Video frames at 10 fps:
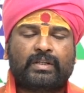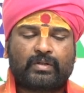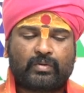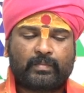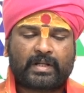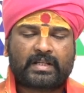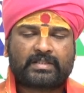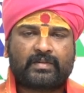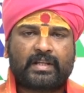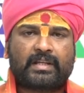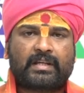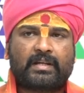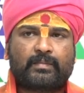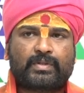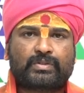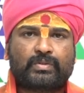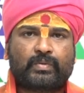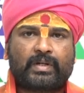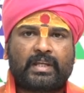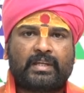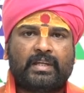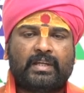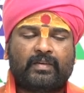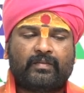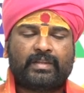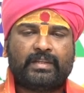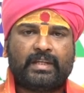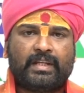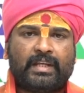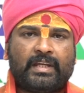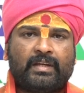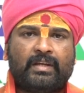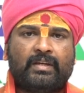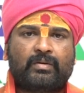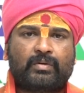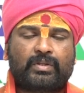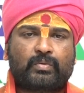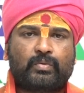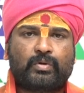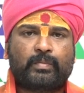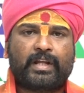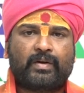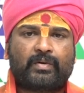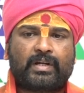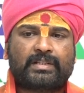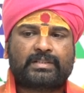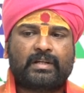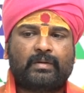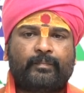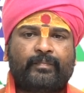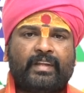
ఈ కుంభరాశి వారికి కనిపిస్తూ ఉన్నాయి విద్యని కొంత కుంటుపడే అవకాశాలు